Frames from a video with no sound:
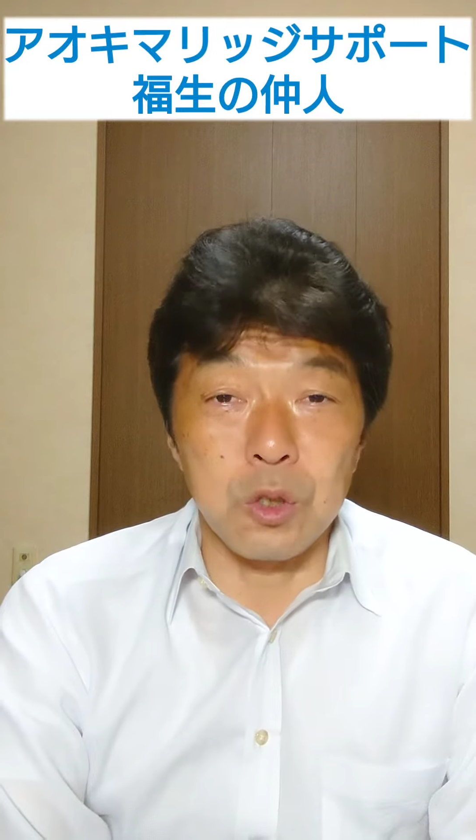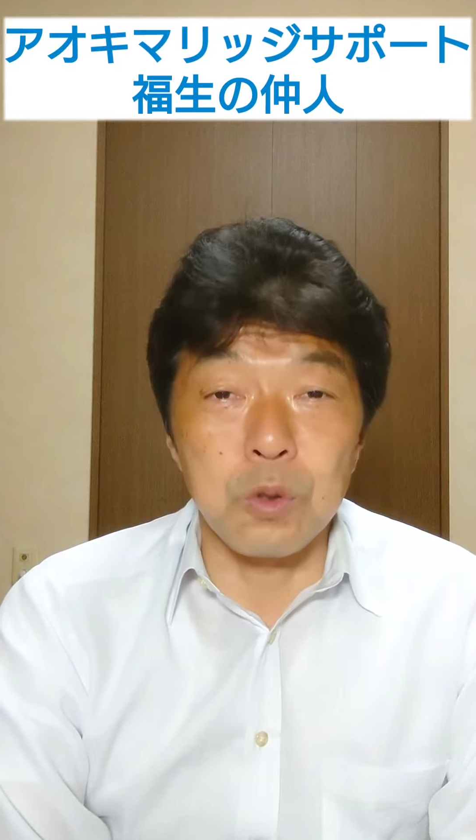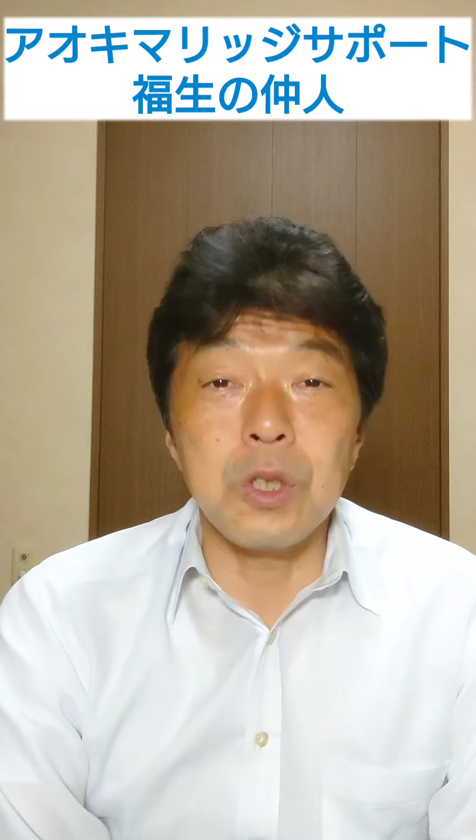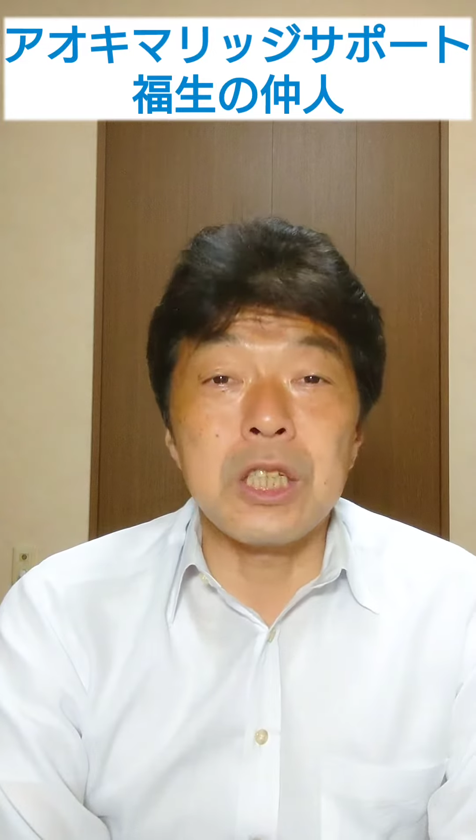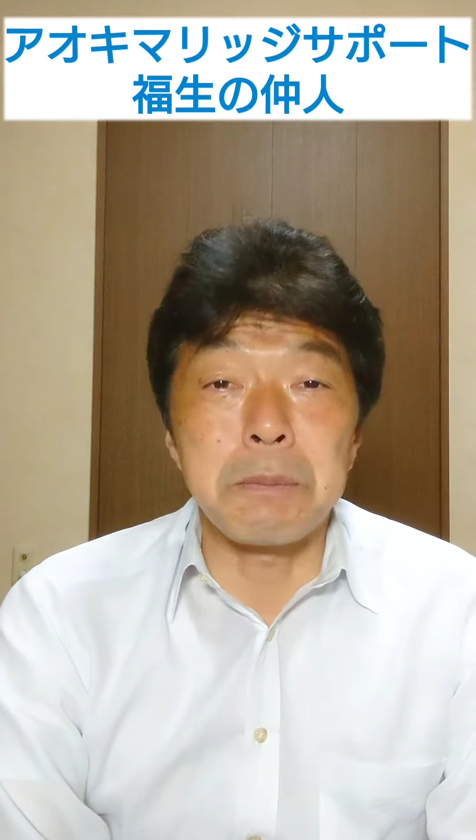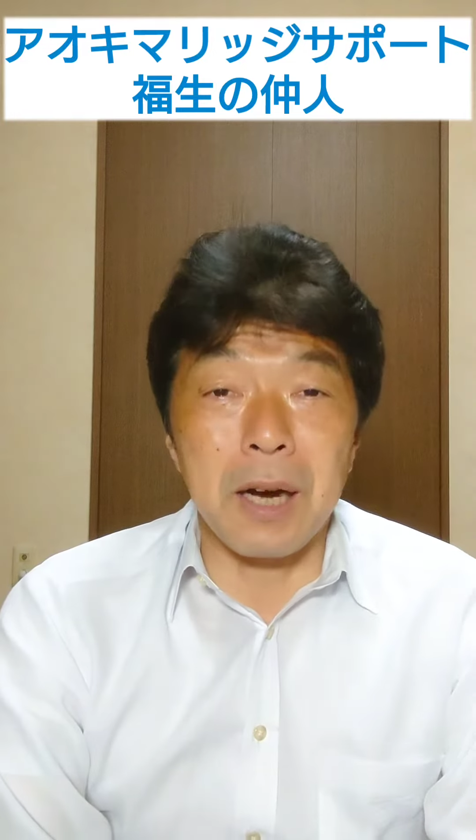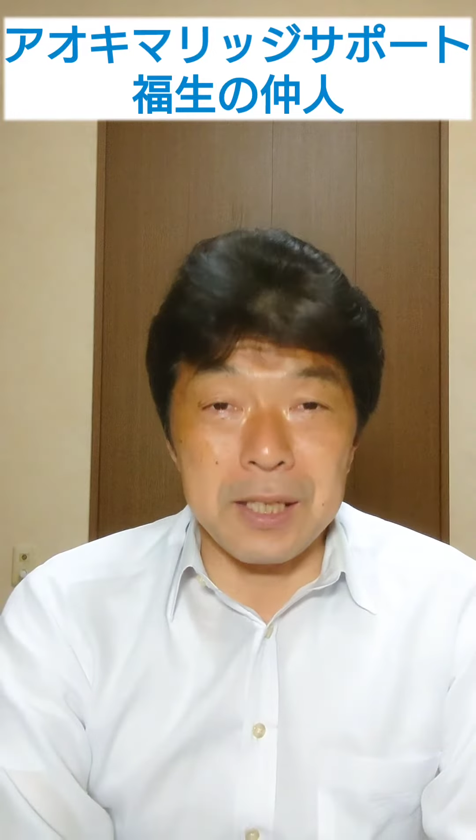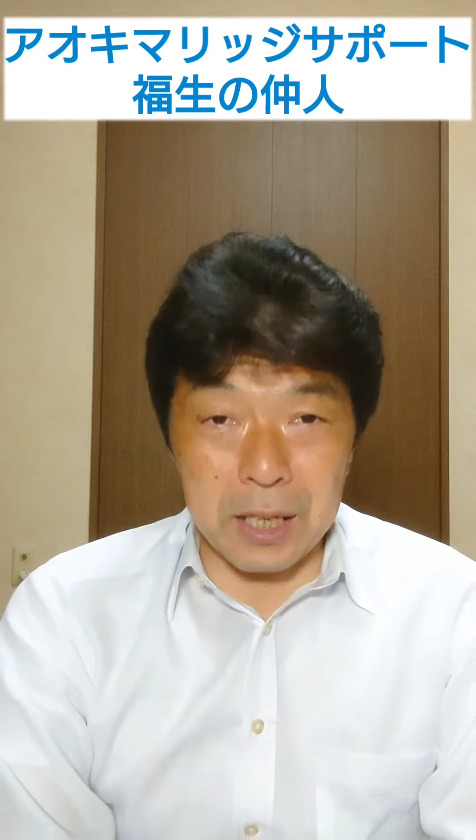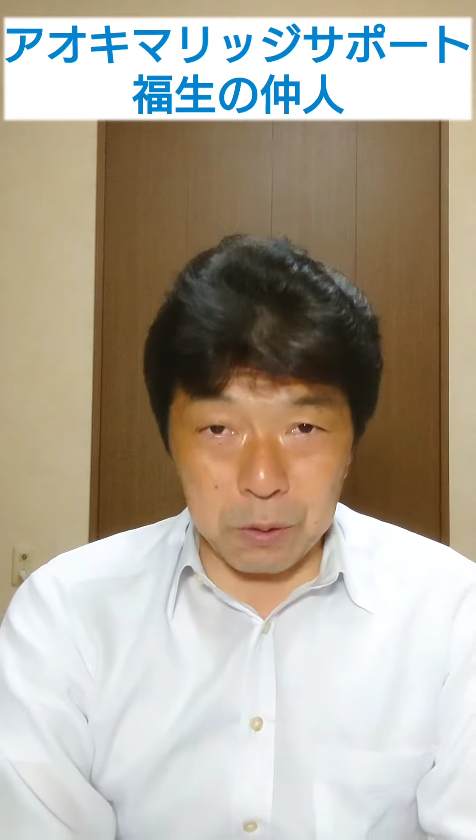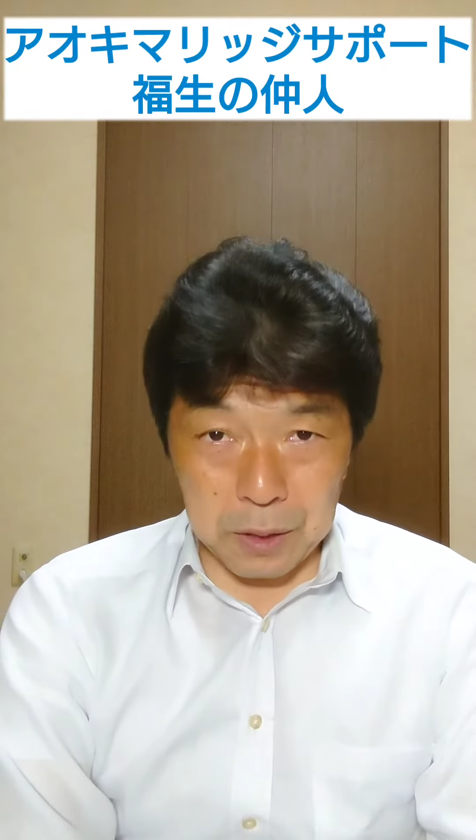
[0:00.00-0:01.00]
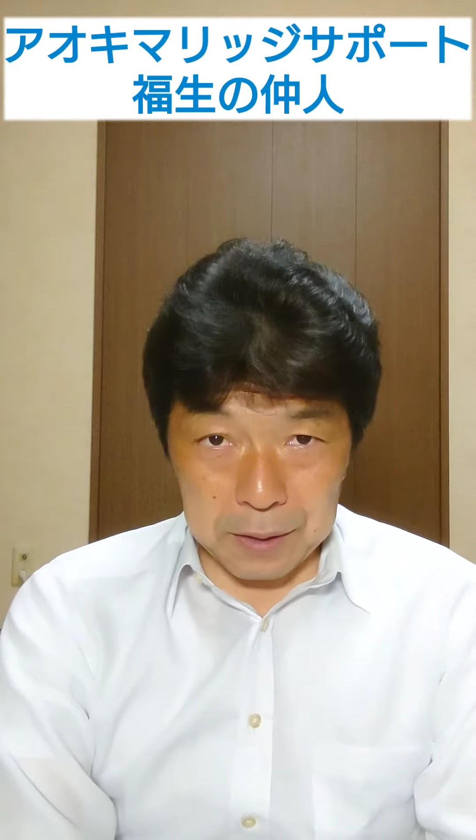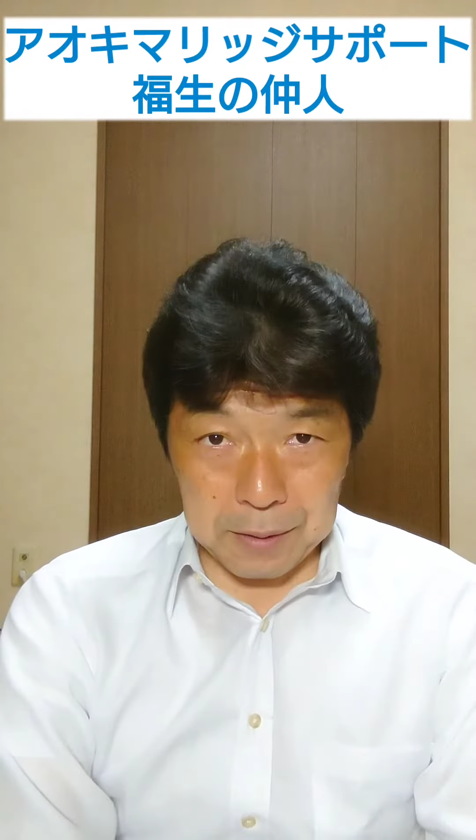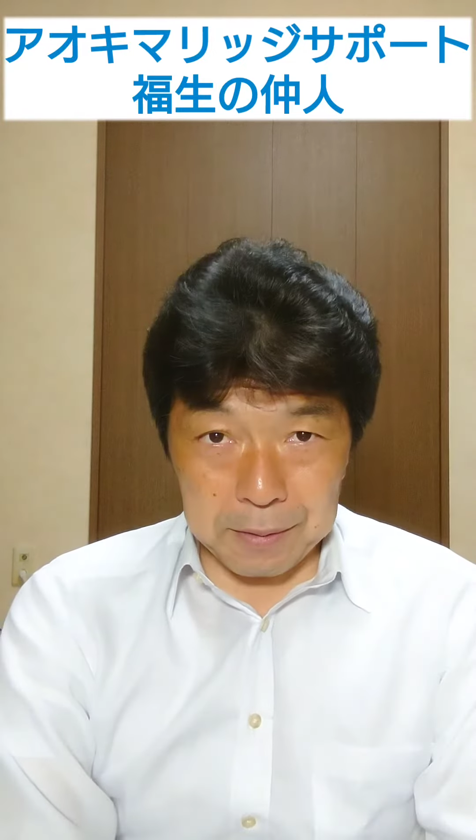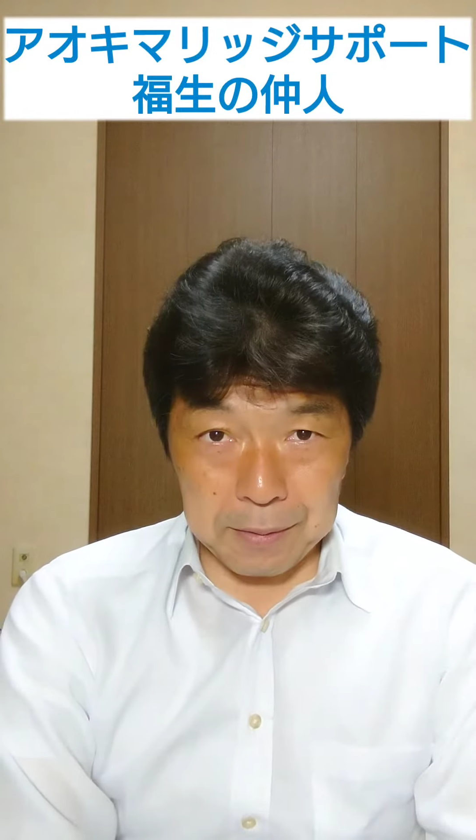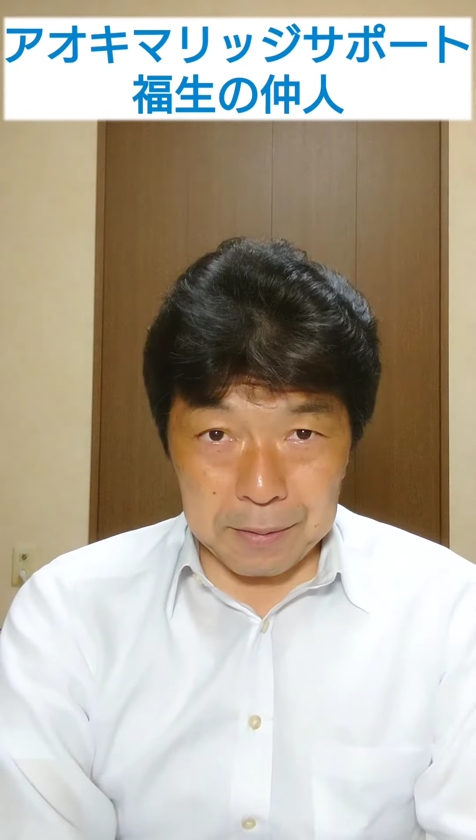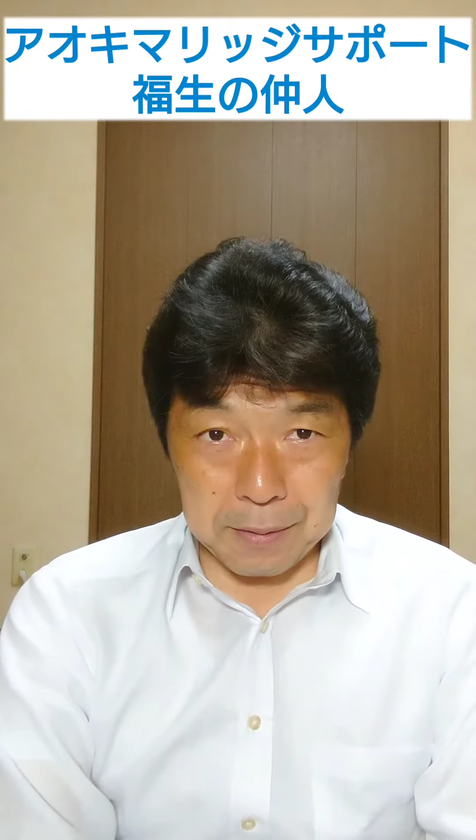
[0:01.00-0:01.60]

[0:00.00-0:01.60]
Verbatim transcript: 11%です